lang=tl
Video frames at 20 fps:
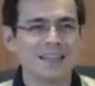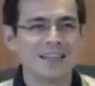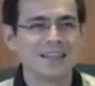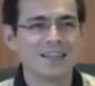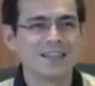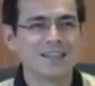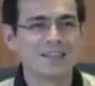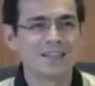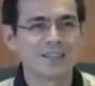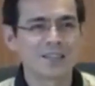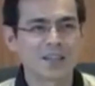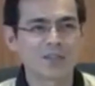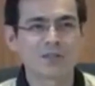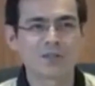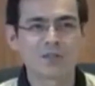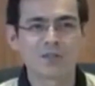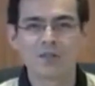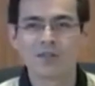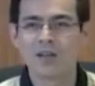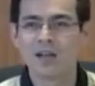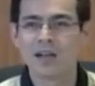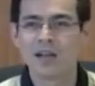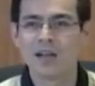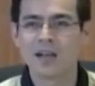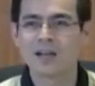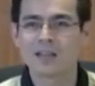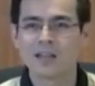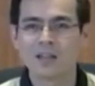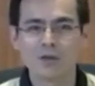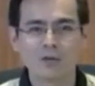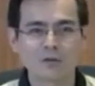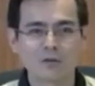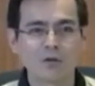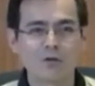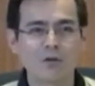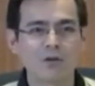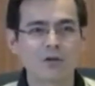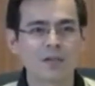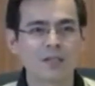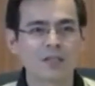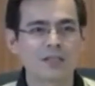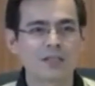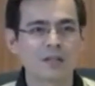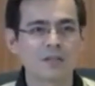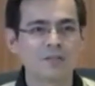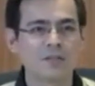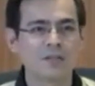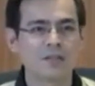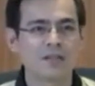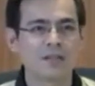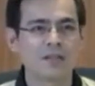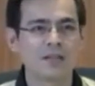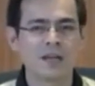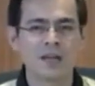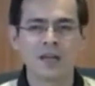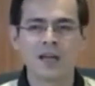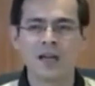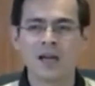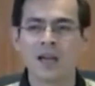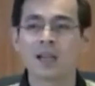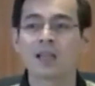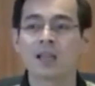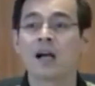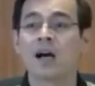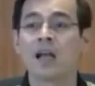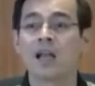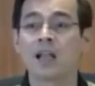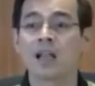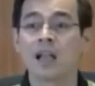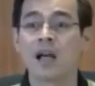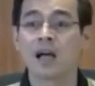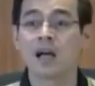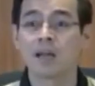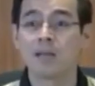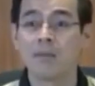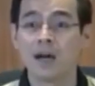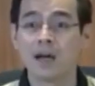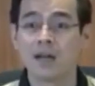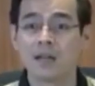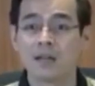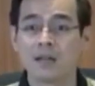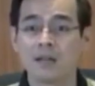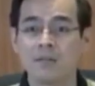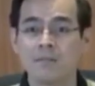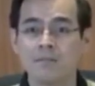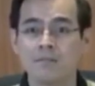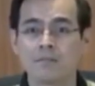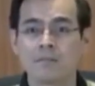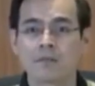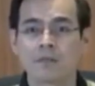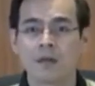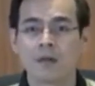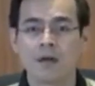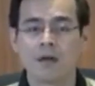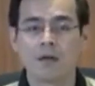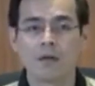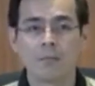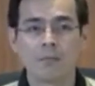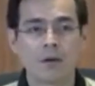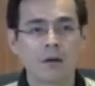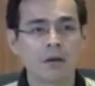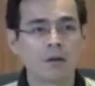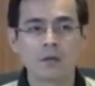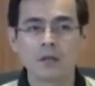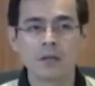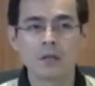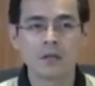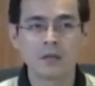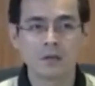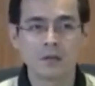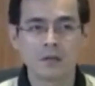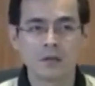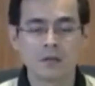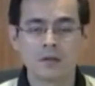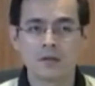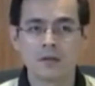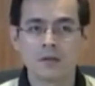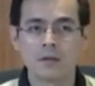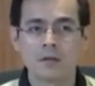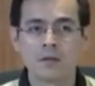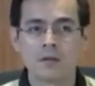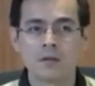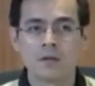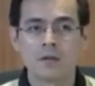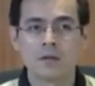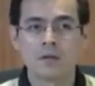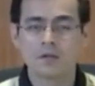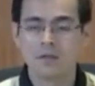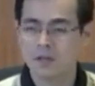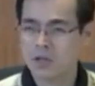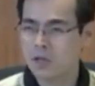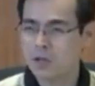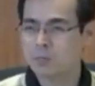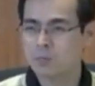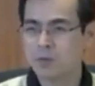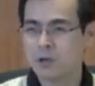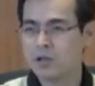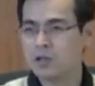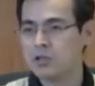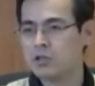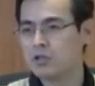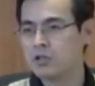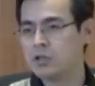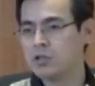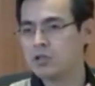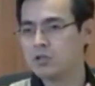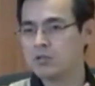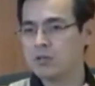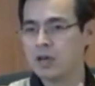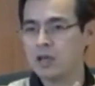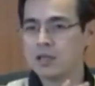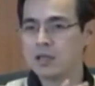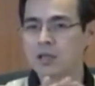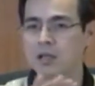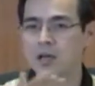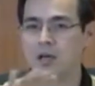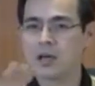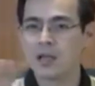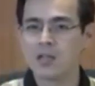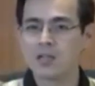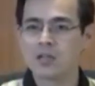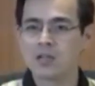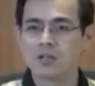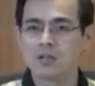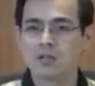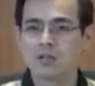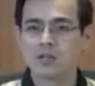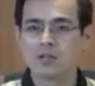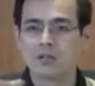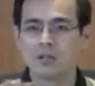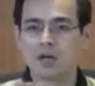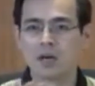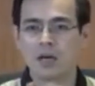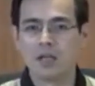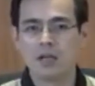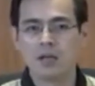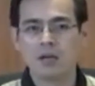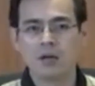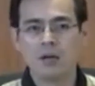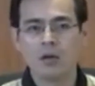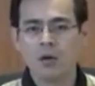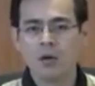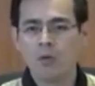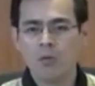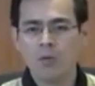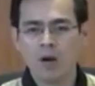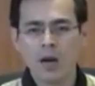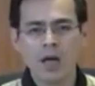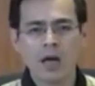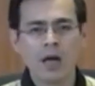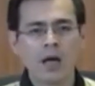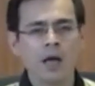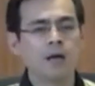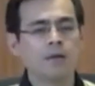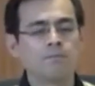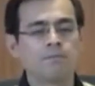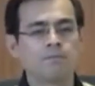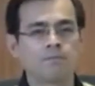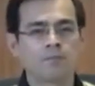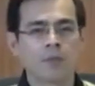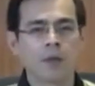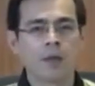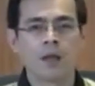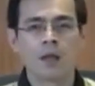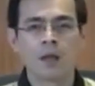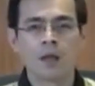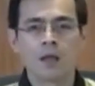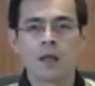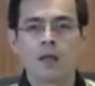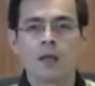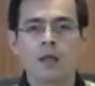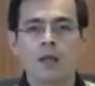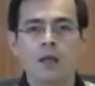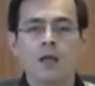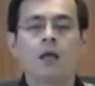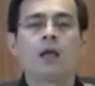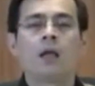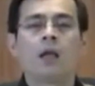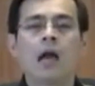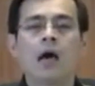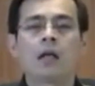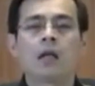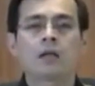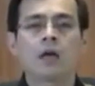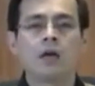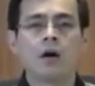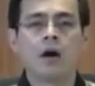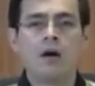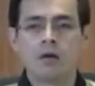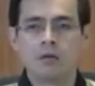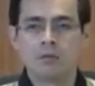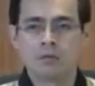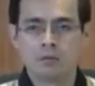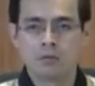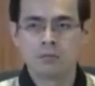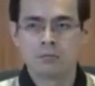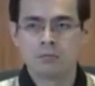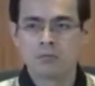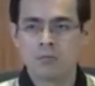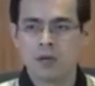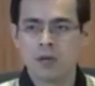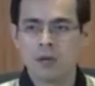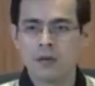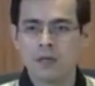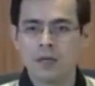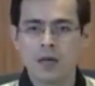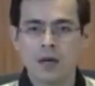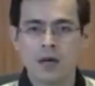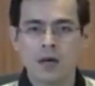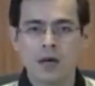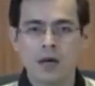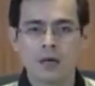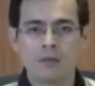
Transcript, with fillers: Oh, sa totoo lang. Tinotolongges ako eh. Eh, halatang halata naman. Oh, pero hindi ho. Without prejudice to other nation other... Wala. Lahat kayo, mga banyaga,